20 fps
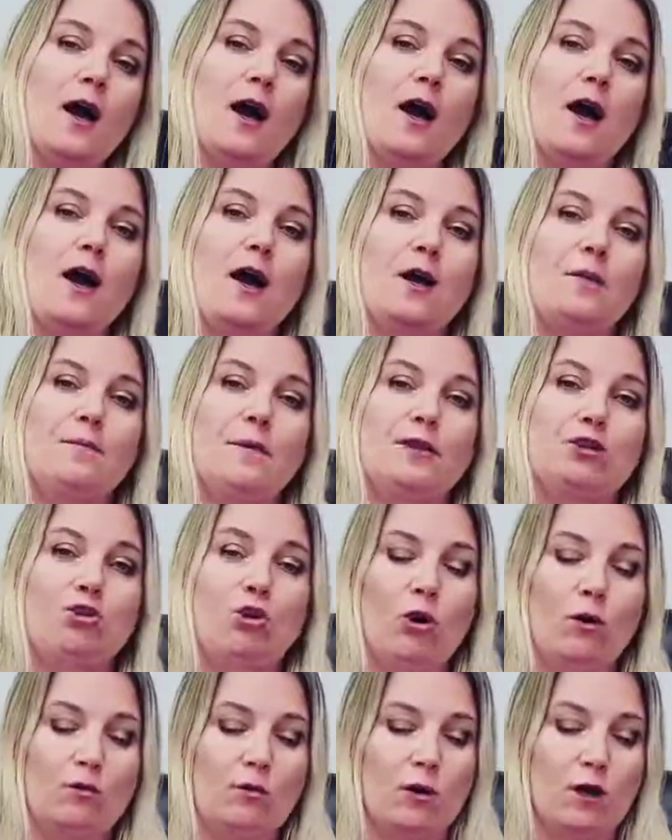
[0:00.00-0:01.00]
а
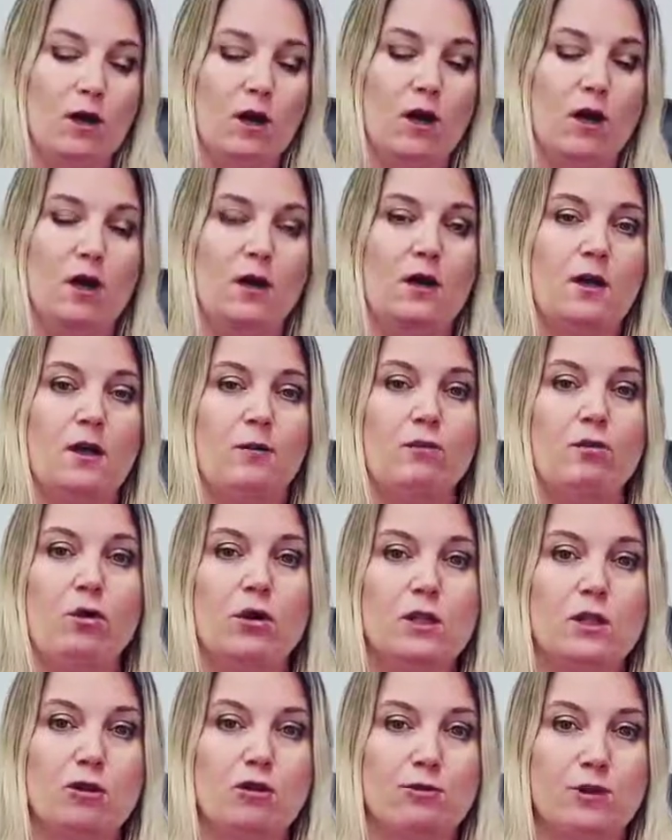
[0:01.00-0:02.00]
потом а,
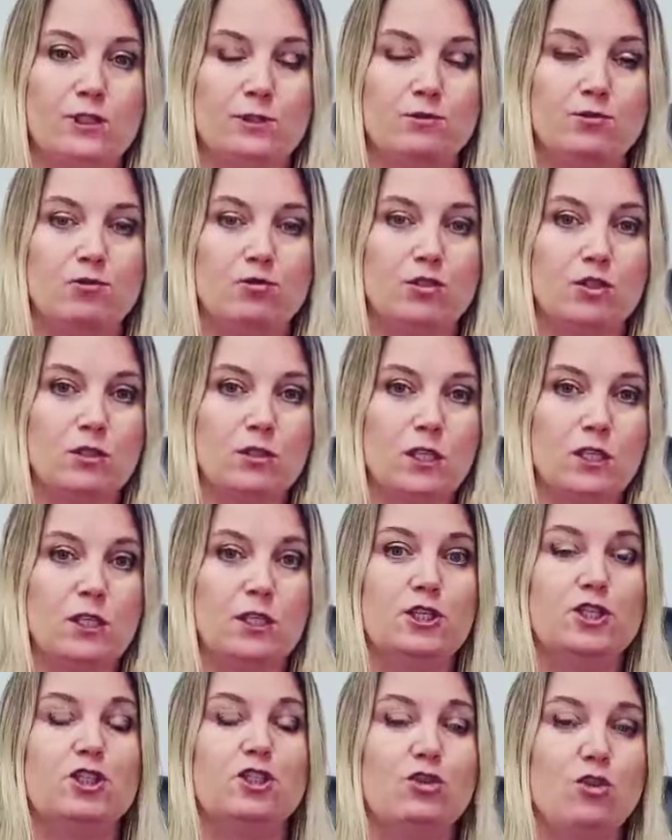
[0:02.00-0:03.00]
работа у вас будет, это
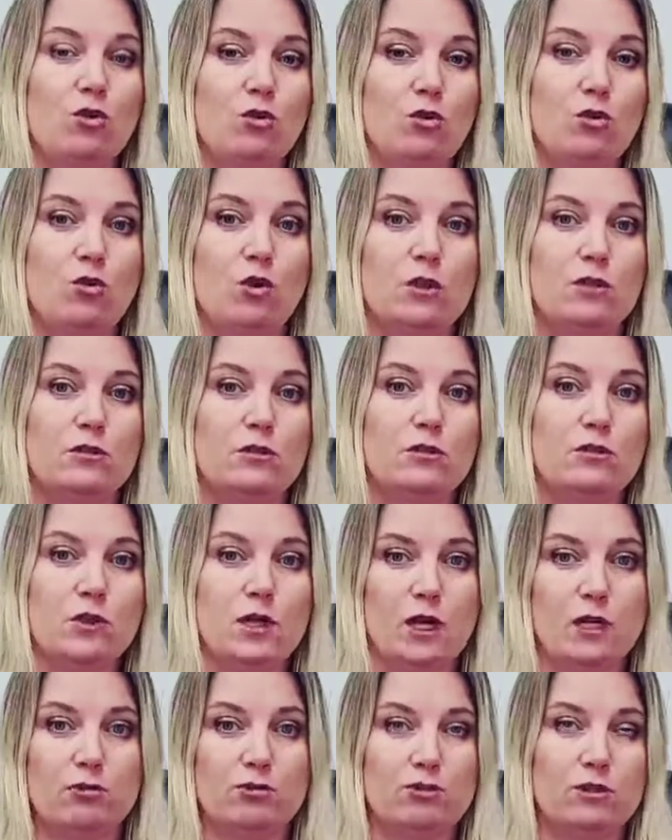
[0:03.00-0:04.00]
еще год,
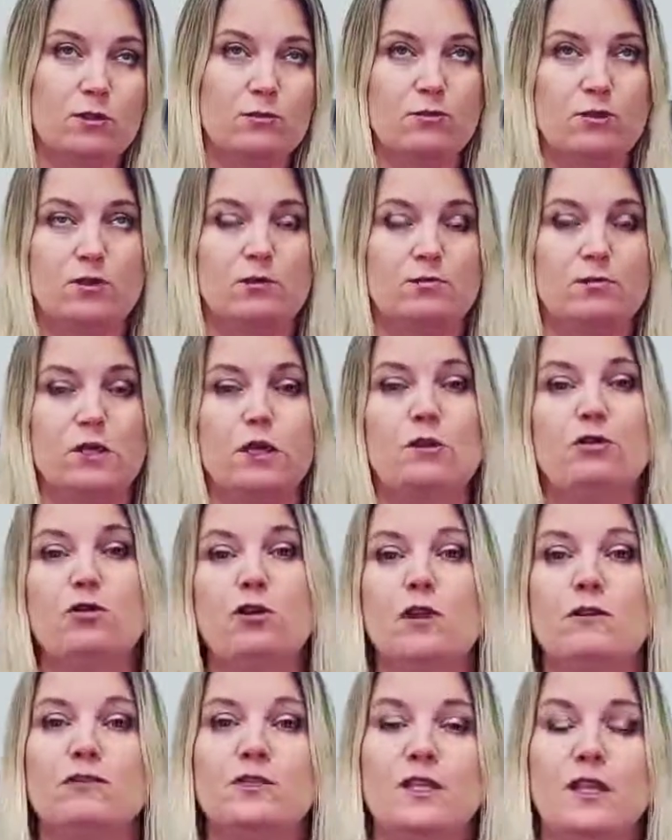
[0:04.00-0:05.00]
да, то есть, допустим, три
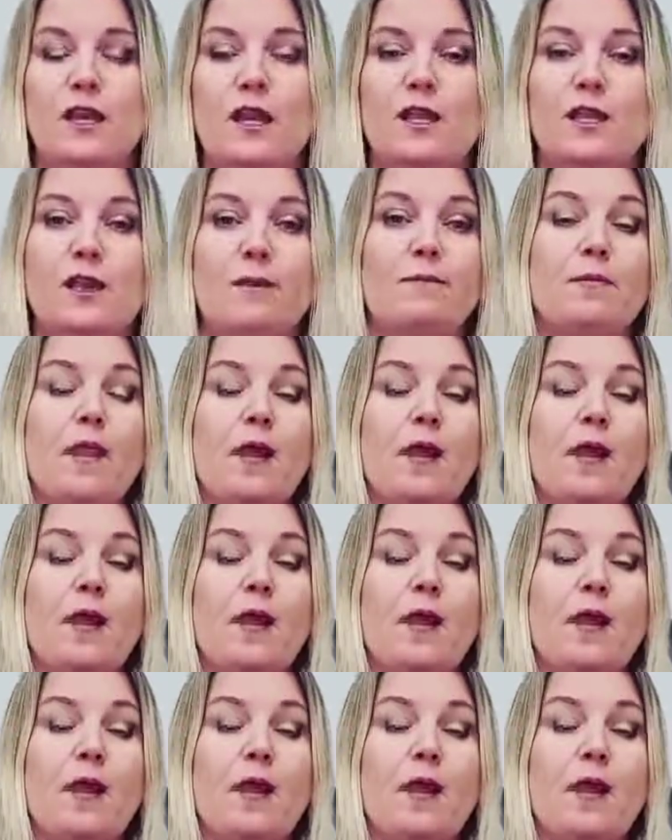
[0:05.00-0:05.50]
года в среднем.